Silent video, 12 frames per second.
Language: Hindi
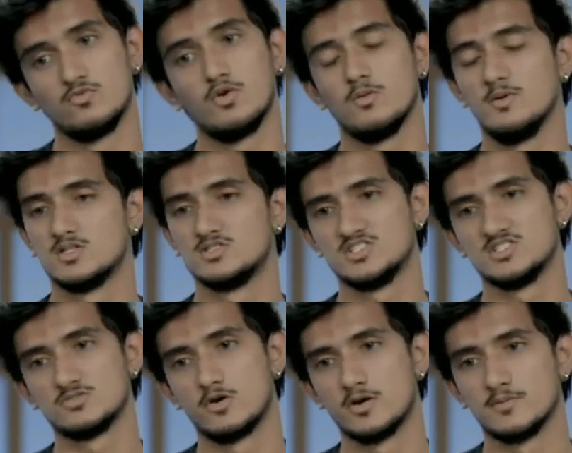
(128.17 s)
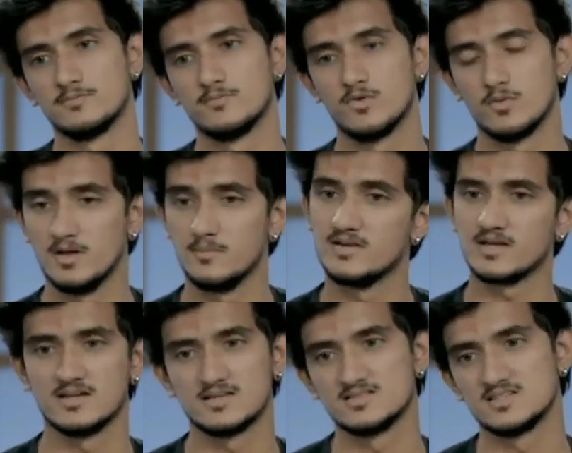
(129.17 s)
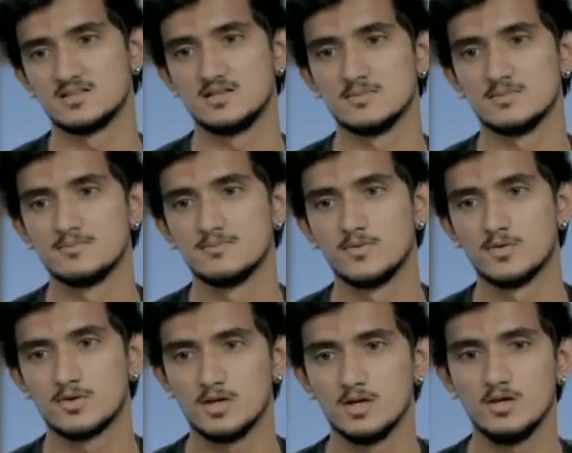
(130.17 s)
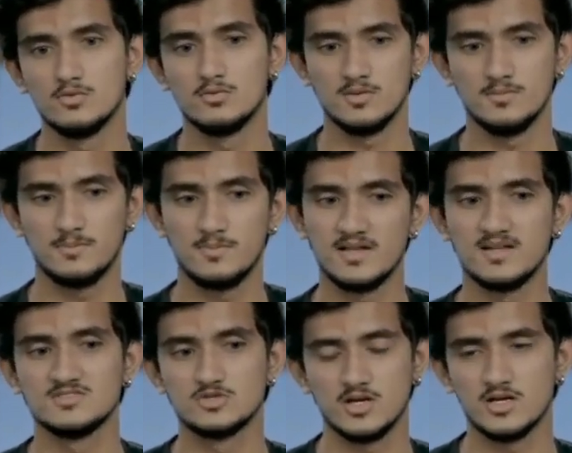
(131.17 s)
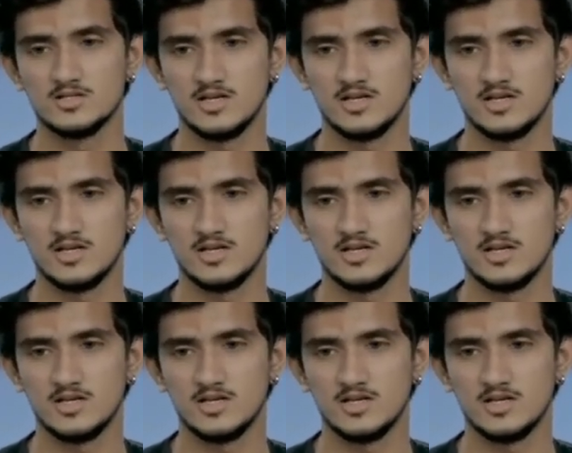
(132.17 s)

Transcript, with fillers: भी अच्छी स्कॉड है वो भी हमें टक्कर दे सकती है क्योंकि उनमें भी प्लेयर जो है ना ये